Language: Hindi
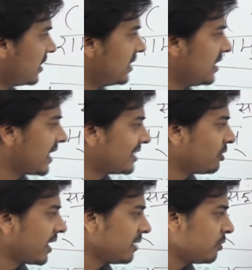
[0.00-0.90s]
हिंदी कैसे हो
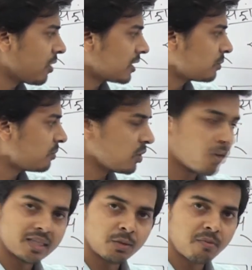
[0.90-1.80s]
जाएगी
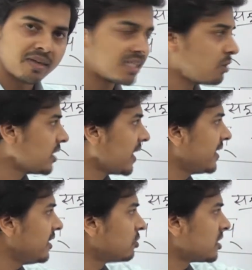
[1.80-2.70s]
योगात्मक भाषा हो
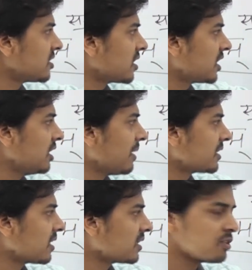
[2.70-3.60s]
जाएगी और संस्कृत की बात
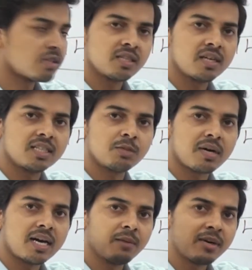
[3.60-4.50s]
करते हैं संस्कृत किस
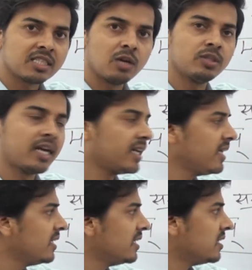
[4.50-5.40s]
प्रकार की भाषा हो जाएगी
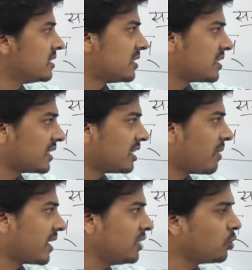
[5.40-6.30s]
संस्कृत
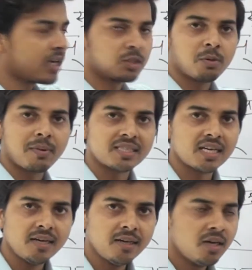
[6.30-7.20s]
हमारी योगात्मक भाषा
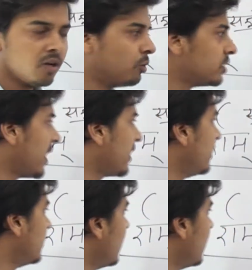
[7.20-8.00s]
हो जाएगी